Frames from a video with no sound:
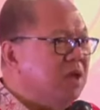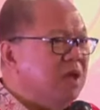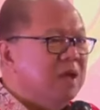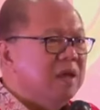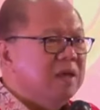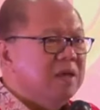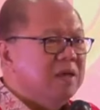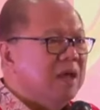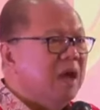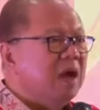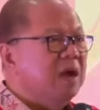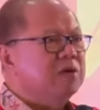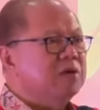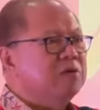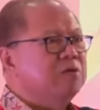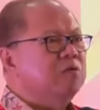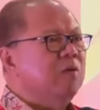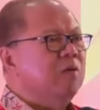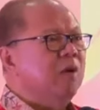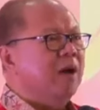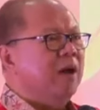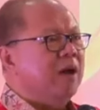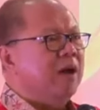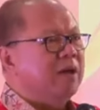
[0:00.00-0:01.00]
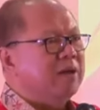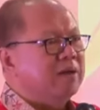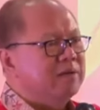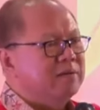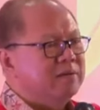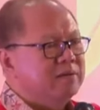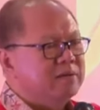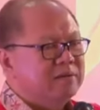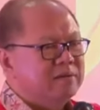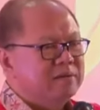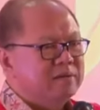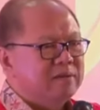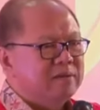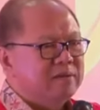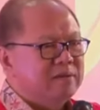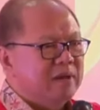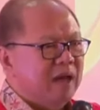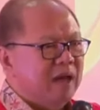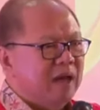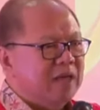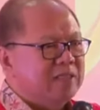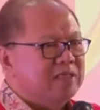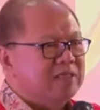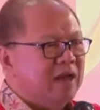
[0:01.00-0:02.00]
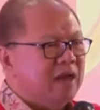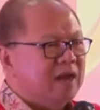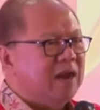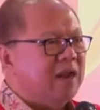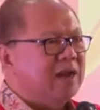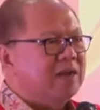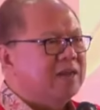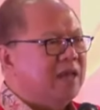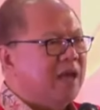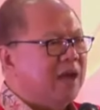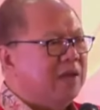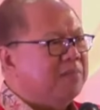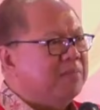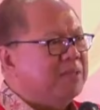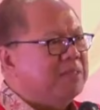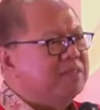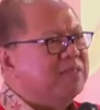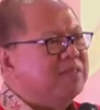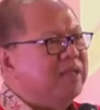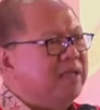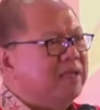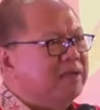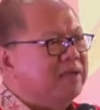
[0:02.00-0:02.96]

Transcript: Yang kedua, Ajaran yang penting